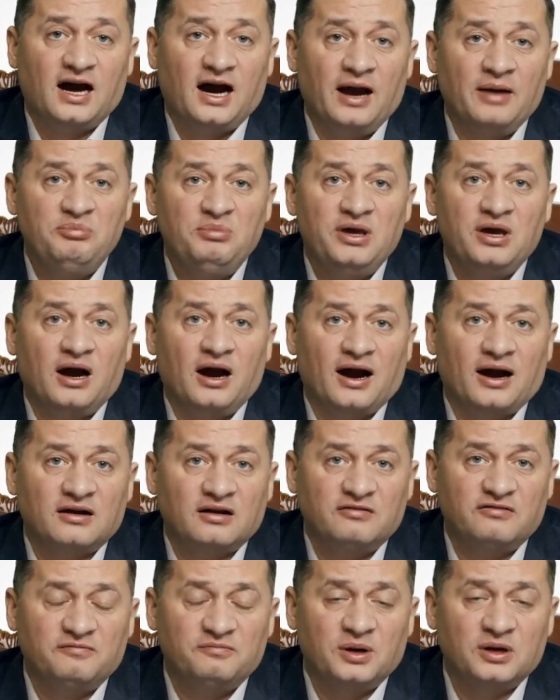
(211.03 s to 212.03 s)

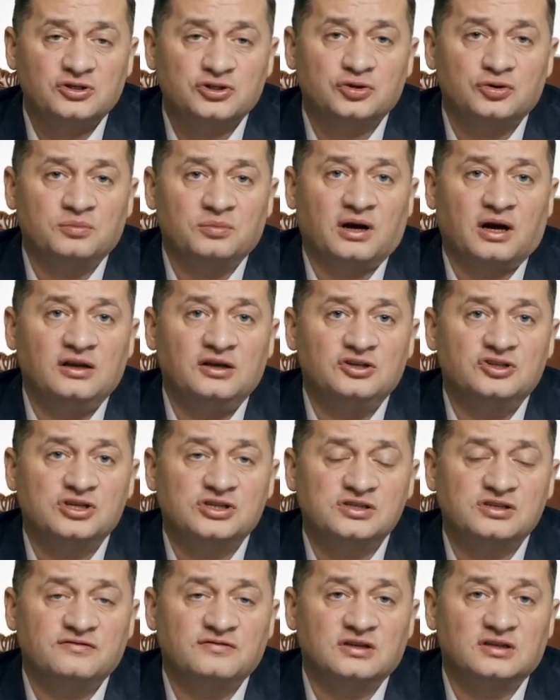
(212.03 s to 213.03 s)
аммиак в большом
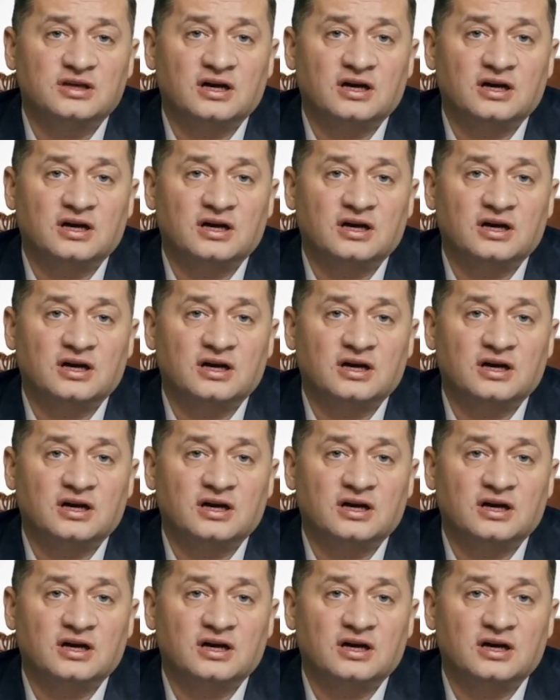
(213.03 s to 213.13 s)
количестве,